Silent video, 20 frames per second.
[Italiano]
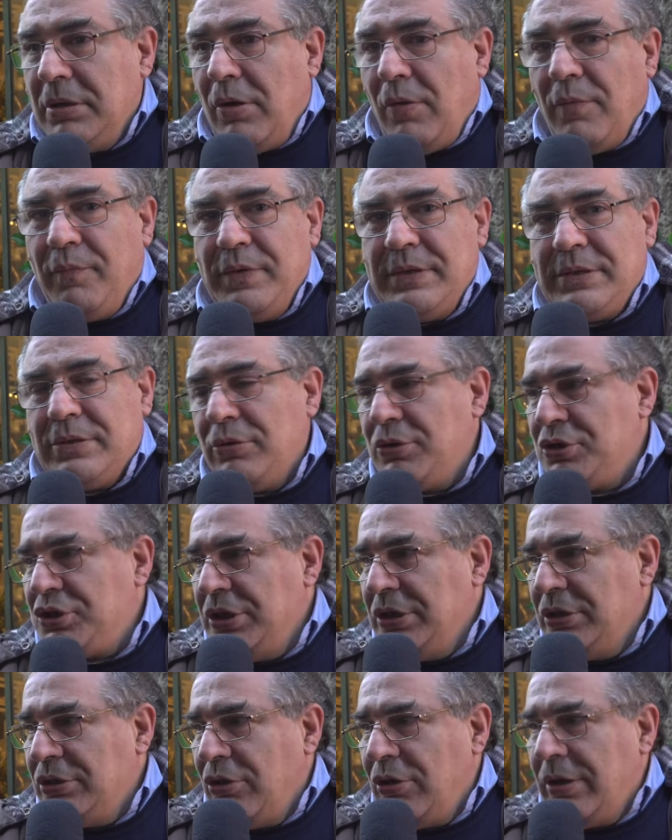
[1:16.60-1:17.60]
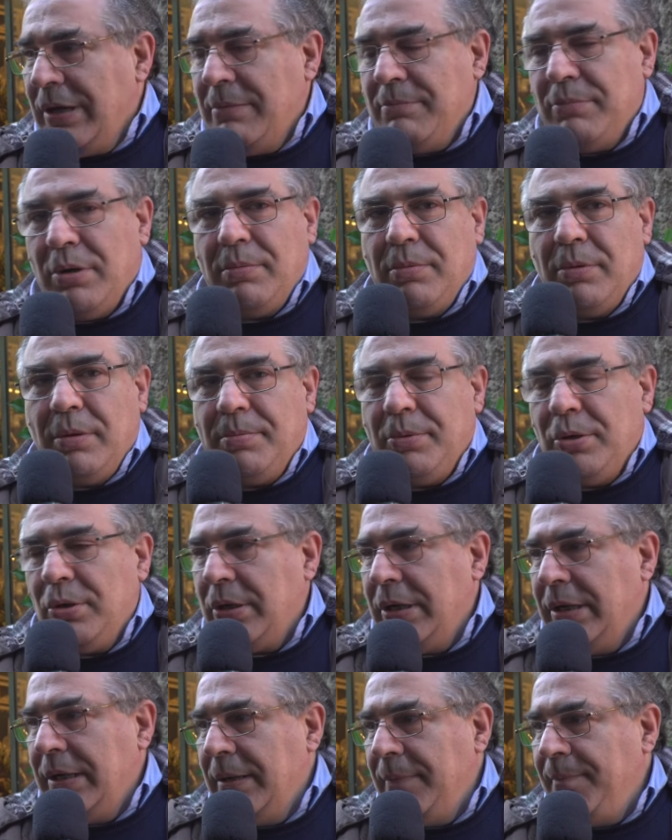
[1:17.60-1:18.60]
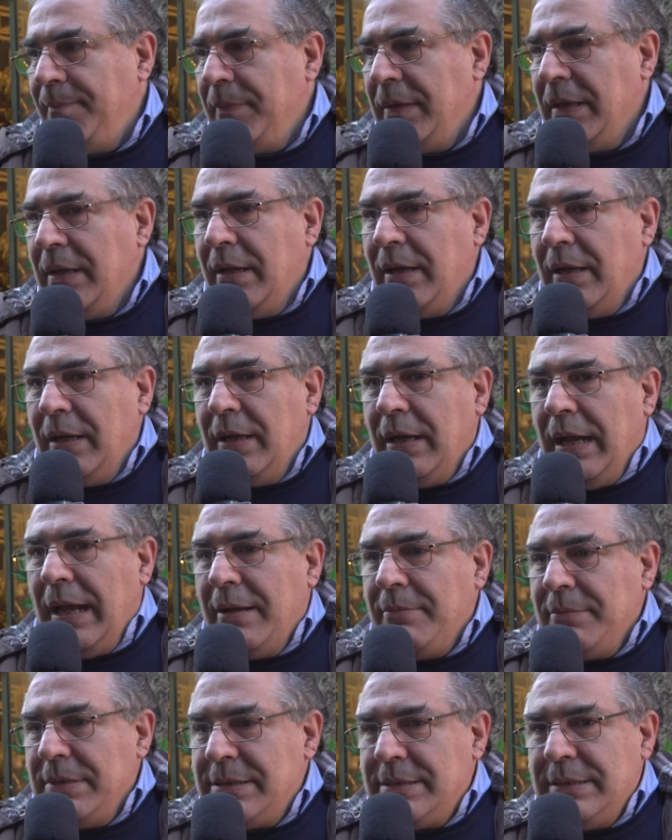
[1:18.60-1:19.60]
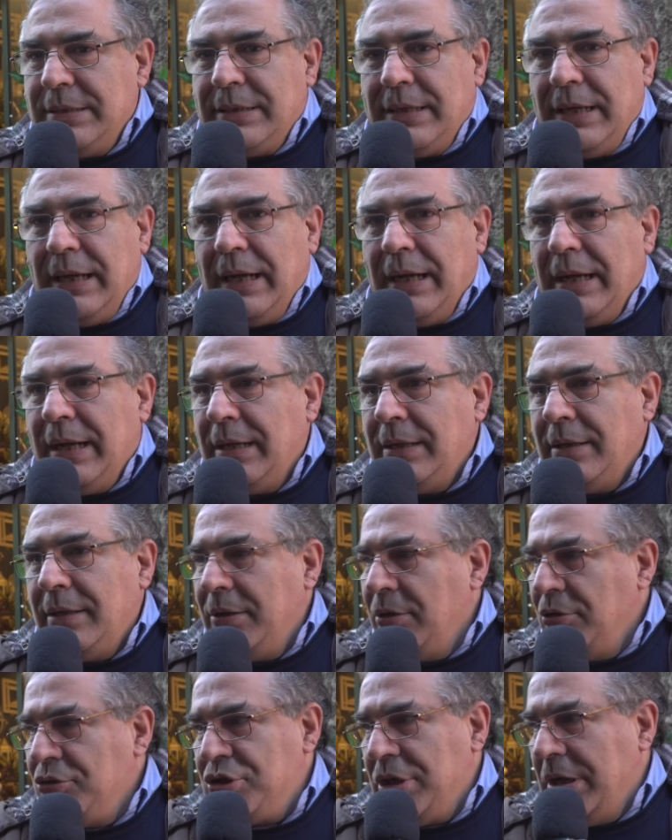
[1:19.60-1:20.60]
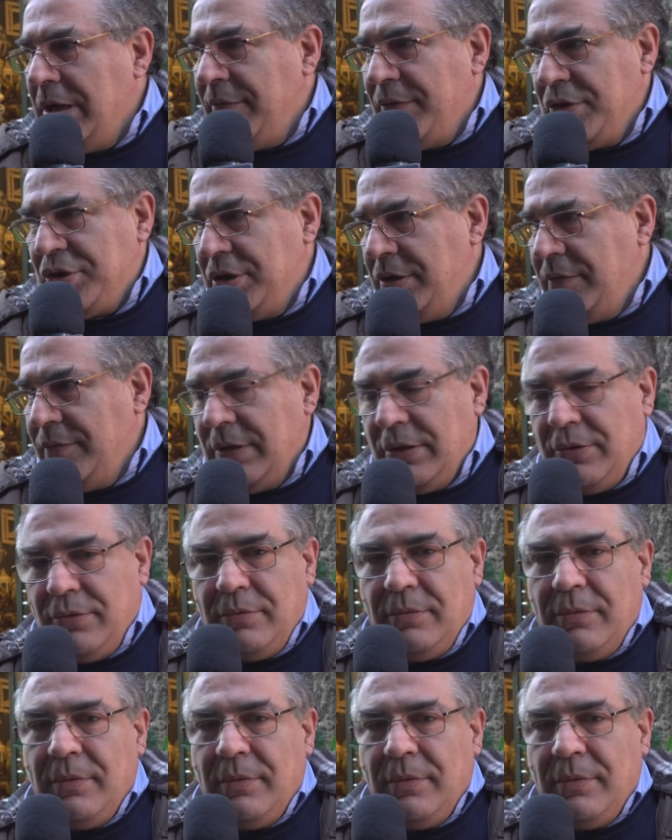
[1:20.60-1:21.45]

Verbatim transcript: Ho visto il centrocampo proprio che eh, Amsic e Alan non ce la facevano.